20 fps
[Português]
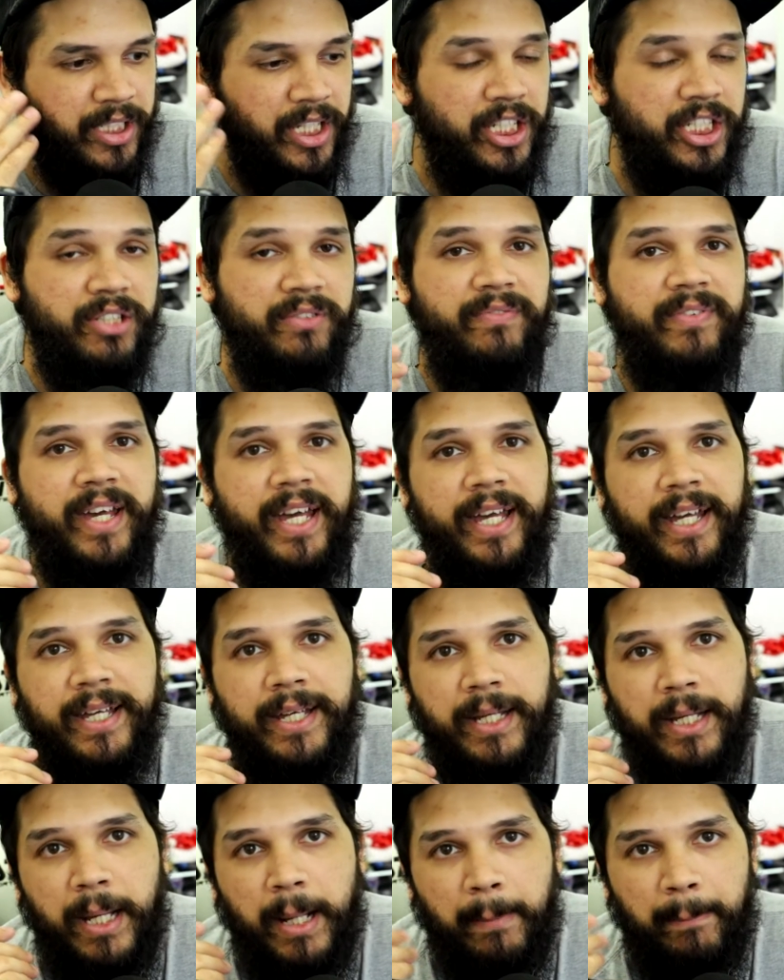Quem tiver
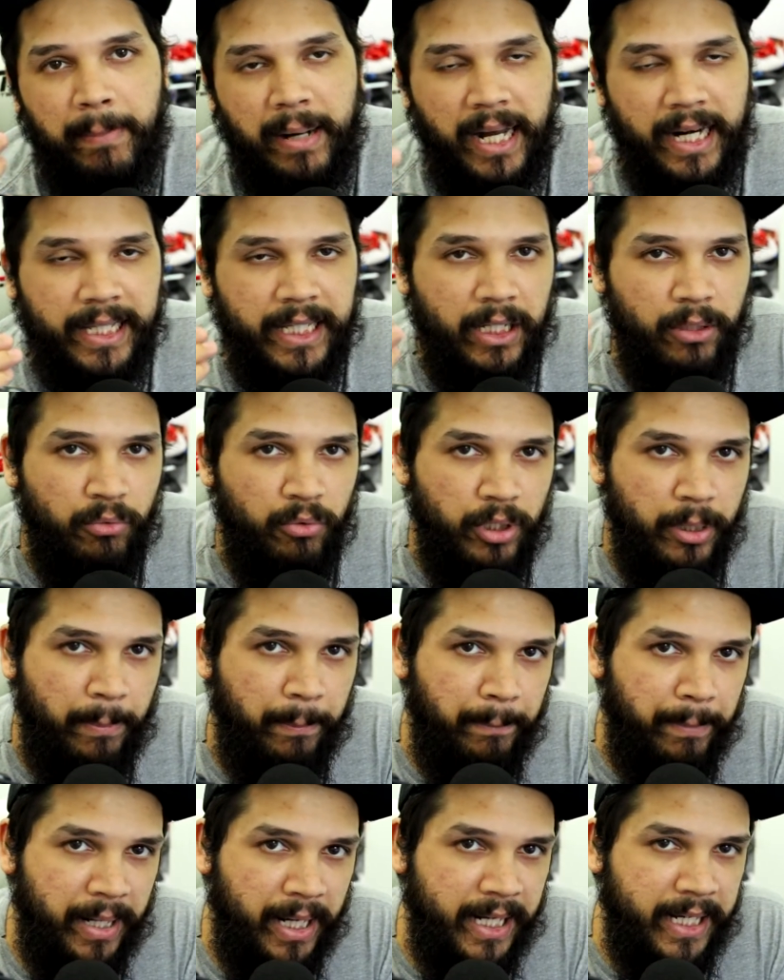bala na agulha
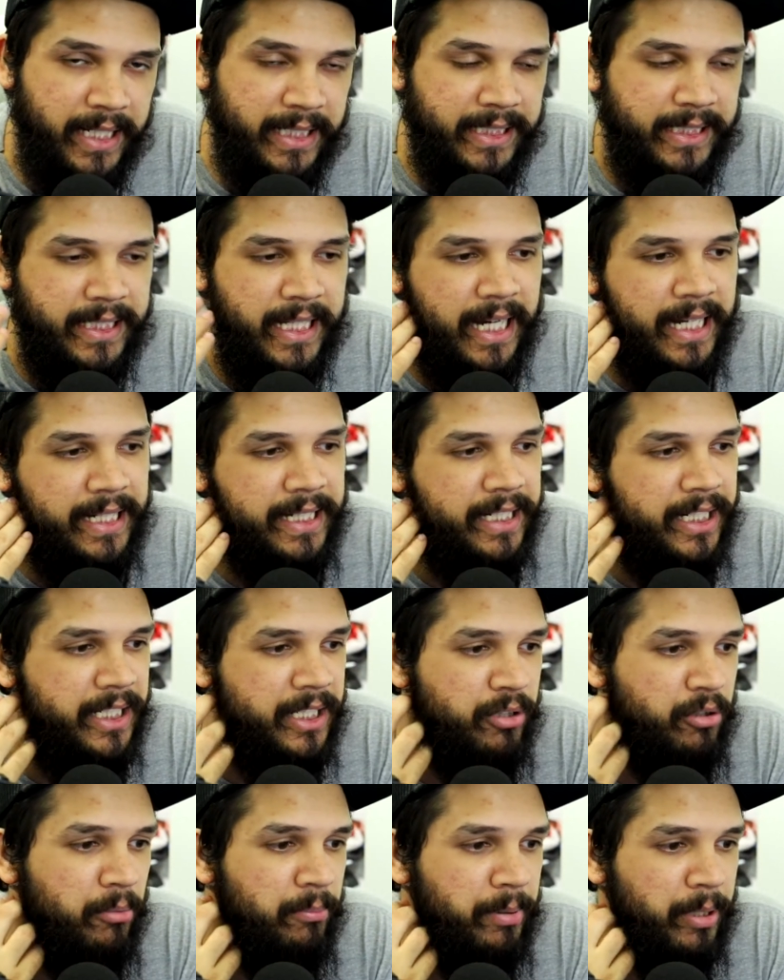para gastar
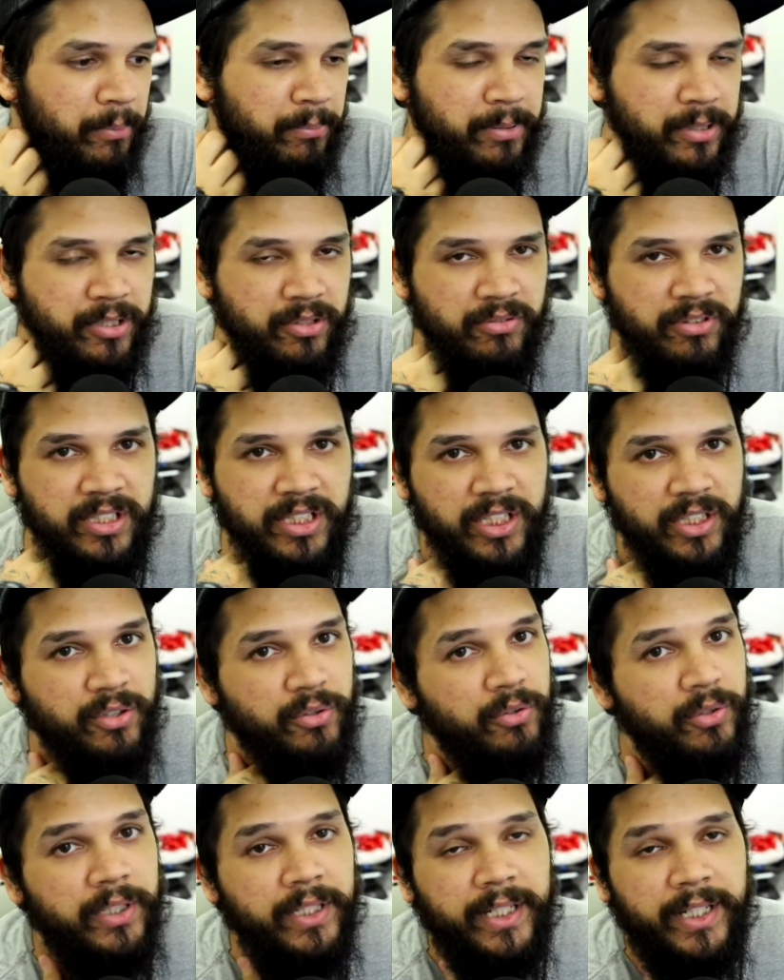grana e comprar o PlayStation
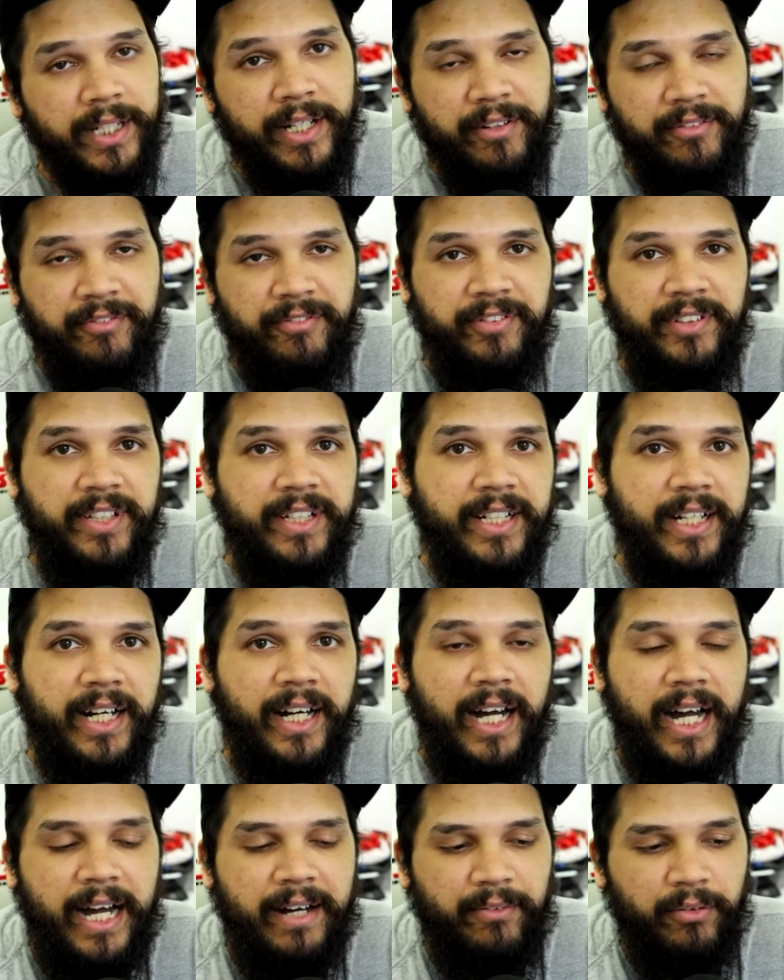5,
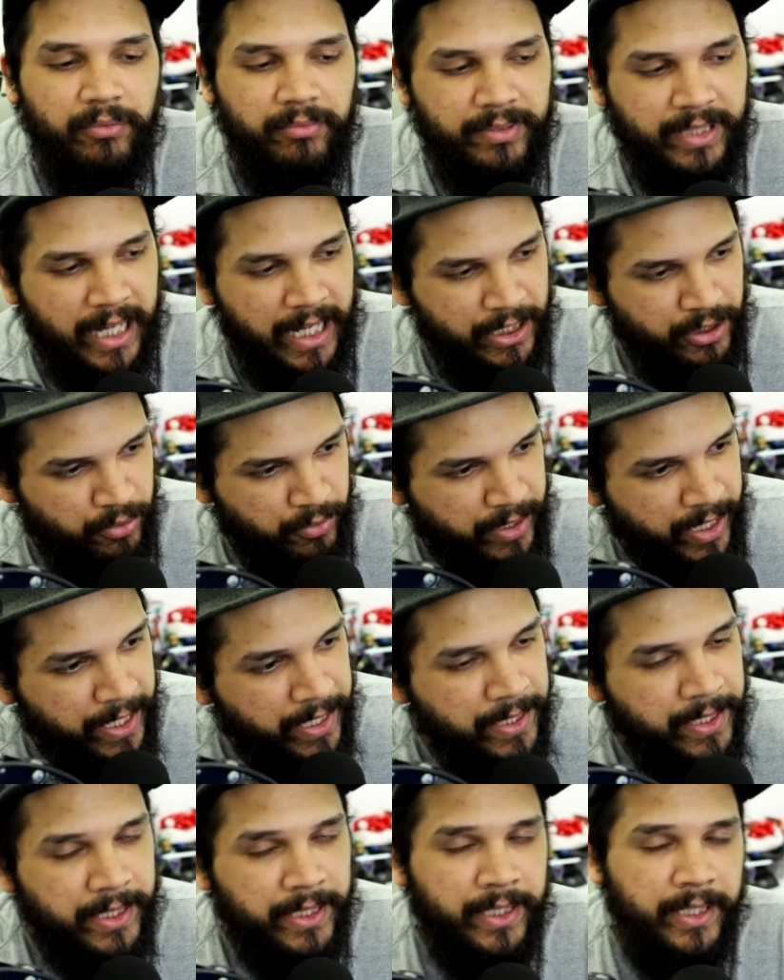fica à vontade,
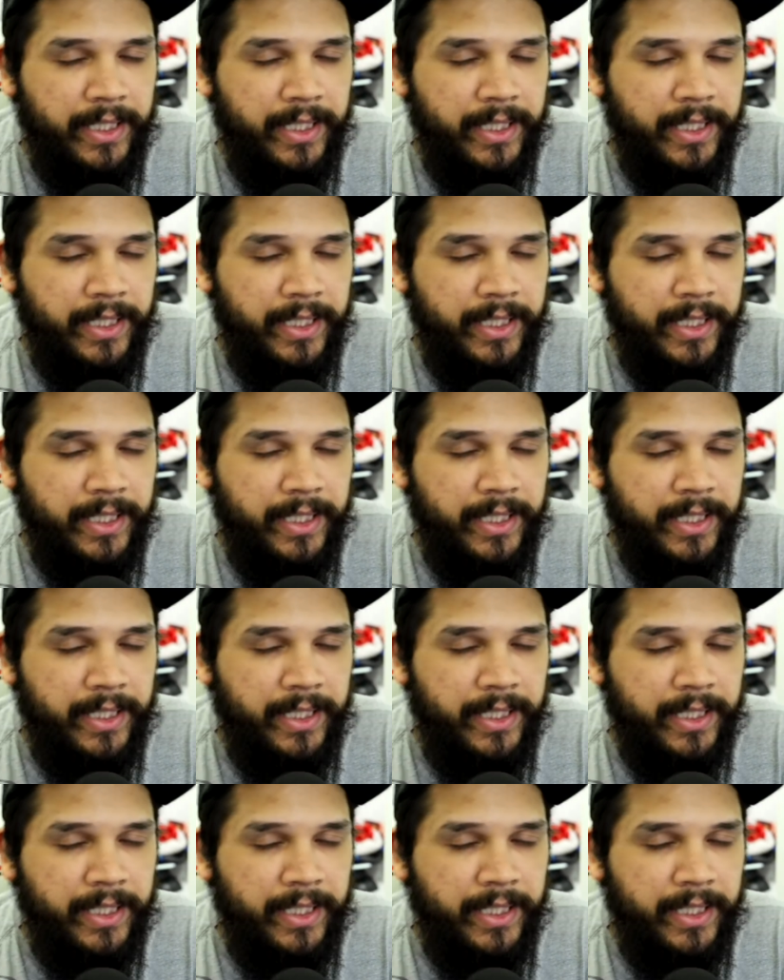ok?